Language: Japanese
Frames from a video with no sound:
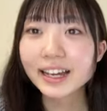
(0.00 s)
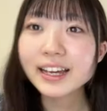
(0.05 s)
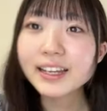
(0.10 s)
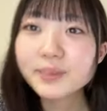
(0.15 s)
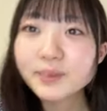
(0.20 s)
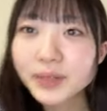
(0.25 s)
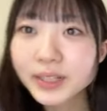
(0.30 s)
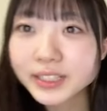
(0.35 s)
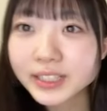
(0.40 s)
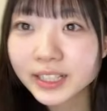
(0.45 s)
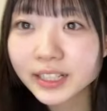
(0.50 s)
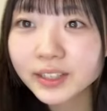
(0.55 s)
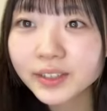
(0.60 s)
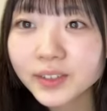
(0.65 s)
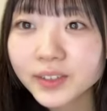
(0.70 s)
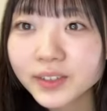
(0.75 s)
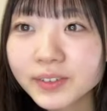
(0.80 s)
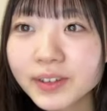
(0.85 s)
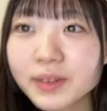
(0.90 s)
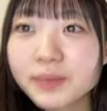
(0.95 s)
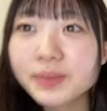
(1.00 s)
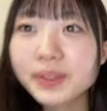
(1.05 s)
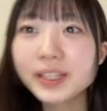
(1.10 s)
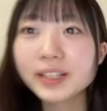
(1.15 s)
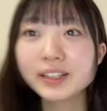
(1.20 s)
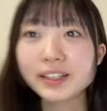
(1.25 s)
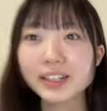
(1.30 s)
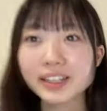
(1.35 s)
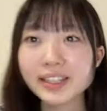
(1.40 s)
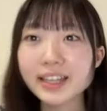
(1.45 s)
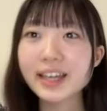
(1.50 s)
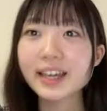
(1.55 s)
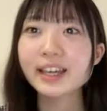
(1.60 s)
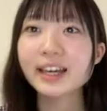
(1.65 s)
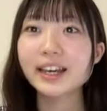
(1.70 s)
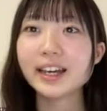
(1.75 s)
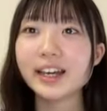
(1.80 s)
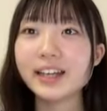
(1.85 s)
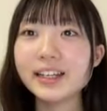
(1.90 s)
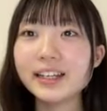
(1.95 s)
はい皆さん今日は見てくれて
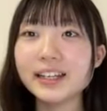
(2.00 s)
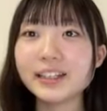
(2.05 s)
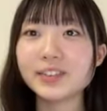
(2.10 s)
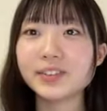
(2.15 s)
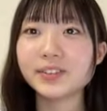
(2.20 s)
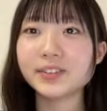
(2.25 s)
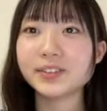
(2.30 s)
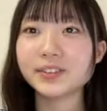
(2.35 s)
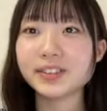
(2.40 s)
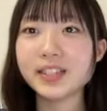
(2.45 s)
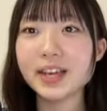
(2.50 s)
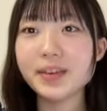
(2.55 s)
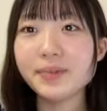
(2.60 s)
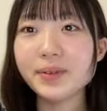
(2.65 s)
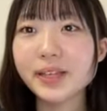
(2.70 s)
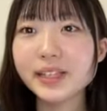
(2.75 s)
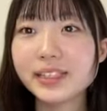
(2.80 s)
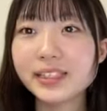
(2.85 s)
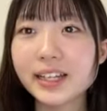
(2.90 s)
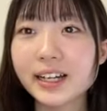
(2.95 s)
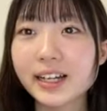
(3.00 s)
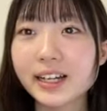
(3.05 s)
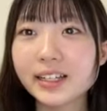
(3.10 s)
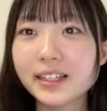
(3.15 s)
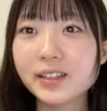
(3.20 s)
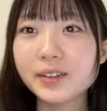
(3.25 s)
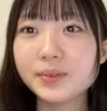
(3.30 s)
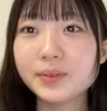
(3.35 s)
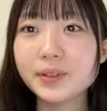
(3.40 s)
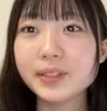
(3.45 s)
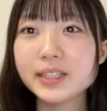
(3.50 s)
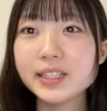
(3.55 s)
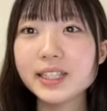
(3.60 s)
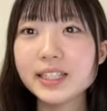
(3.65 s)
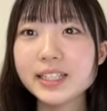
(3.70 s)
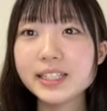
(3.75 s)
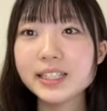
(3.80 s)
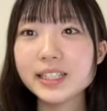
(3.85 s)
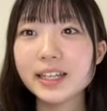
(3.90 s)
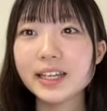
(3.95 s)
ありがとうございました今日も一
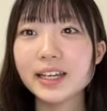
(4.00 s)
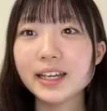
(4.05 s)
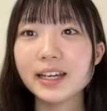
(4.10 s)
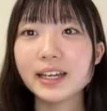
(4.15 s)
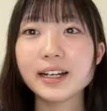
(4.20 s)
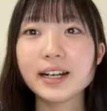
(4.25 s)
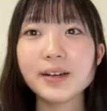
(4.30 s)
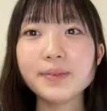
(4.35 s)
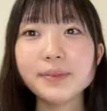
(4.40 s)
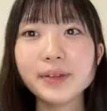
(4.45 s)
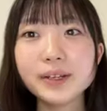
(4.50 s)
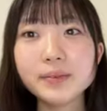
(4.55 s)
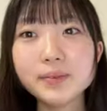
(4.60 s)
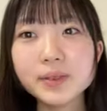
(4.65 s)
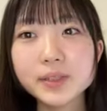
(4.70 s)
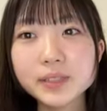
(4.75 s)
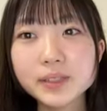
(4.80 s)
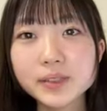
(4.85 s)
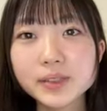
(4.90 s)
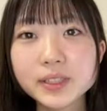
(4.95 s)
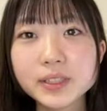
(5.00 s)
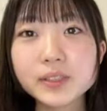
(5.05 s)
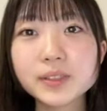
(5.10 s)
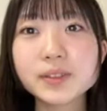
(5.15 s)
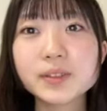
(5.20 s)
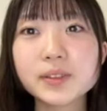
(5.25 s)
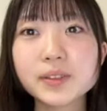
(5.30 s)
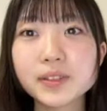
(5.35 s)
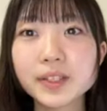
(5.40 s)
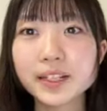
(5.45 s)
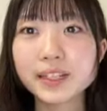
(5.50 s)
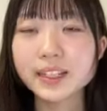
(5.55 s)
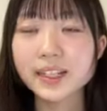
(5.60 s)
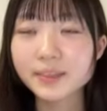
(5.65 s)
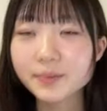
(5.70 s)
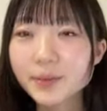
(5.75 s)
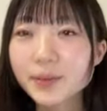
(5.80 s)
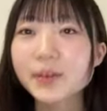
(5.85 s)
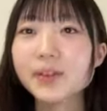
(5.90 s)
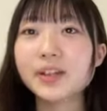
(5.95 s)
日頑張りましょうお仕事の
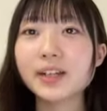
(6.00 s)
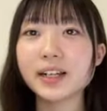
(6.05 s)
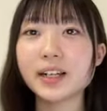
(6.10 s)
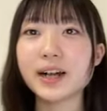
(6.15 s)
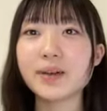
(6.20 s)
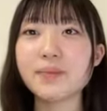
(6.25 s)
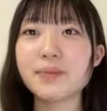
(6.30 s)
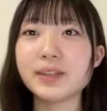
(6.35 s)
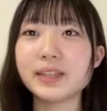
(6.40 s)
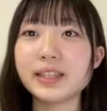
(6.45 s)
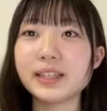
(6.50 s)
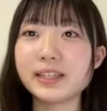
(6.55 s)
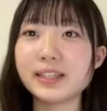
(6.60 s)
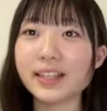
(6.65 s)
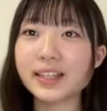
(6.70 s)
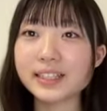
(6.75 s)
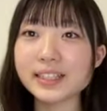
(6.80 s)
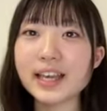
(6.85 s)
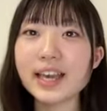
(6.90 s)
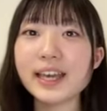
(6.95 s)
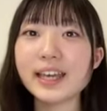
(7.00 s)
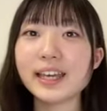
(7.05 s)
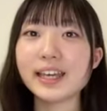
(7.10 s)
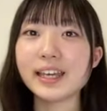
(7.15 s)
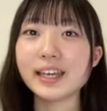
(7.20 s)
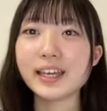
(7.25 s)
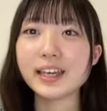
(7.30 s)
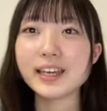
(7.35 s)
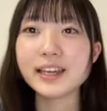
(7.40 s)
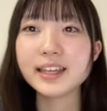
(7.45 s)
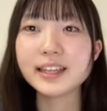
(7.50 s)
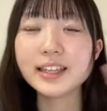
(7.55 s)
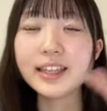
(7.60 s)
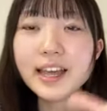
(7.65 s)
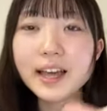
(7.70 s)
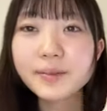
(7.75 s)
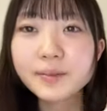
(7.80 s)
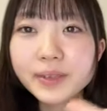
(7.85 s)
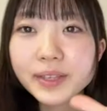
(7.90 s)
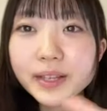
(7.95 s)
方も頑張ってください
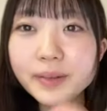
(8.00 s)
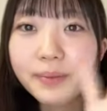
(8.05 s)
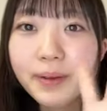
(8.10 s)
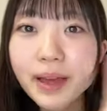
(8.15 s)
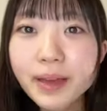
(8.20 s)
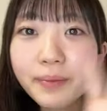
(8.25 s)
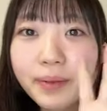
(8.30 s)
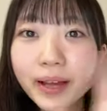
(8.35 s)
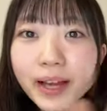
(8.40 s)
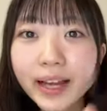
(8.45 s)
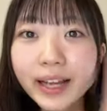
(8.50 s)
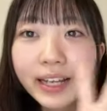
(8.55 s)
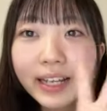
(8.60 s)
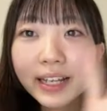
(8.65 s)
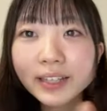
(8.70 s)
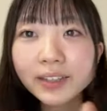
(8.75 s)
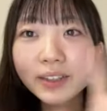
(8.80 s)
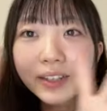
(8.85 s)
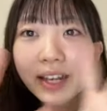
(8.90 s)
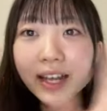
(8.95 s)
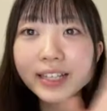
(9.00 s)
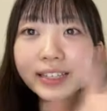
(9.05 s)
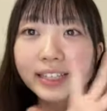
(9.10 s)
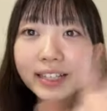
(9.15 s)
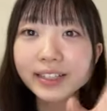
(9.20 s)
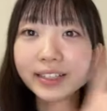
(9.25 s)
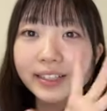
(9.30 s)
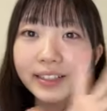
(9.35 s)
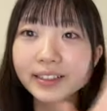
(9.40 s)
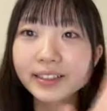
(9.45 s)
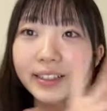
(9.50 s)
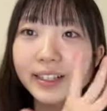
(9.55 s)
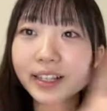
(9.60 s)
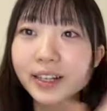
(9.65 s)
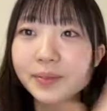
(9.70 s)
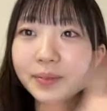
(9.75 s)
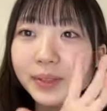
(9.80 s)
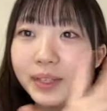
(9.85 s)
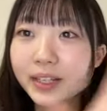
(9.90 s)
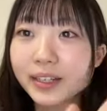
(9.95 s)
ではみんなバイバイありがとうね朝早くか
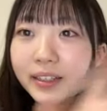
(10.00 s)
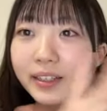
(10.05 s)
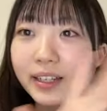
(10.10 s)
ら見て